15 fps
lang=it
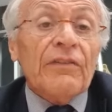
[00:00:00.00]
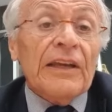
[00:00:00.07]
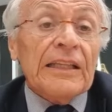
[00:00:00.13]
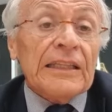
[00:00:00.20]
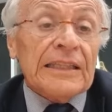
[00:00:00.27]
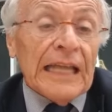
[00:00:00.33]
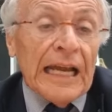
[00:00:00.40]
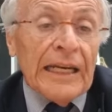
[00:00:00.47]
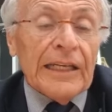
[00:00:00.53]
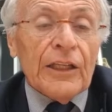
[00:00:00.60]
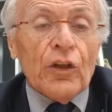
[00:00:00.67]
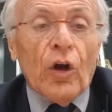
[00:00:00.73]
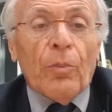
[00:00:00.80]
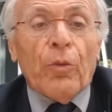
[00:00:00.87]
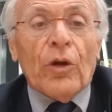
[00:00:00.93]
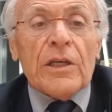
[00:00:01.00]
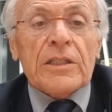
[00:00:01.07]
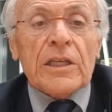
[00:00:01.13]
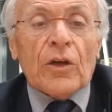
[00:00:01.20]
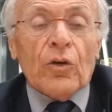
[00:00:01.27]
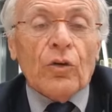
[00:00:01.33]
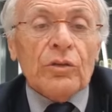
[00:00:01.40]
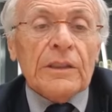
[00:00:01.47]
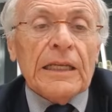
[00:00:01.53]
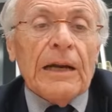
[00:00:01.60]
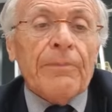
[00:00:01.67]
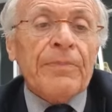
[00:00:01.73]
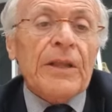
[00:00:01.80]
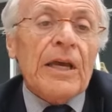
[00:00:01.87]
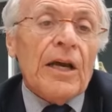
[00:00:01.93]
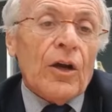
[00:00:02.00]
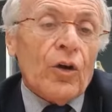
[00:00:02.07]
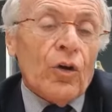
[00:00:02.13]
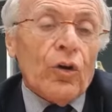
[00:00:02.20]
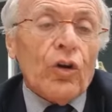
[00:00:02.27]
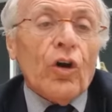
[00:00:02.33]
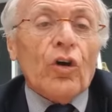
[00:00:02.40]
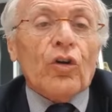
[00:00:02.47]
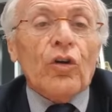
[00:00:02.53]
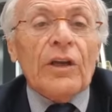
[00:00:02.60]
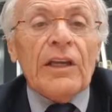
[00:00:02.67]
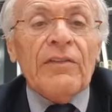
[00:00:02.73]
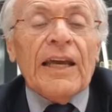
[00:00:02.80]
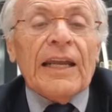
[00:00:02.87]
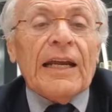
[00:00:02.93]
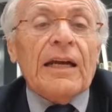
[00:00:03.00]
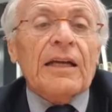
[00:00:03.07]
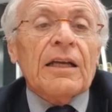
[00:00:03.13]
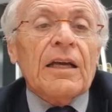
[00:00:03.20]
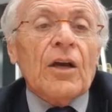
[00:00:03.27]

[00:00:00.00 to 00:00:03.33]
vent'anni dopo la seconda con Rocco e Rivera,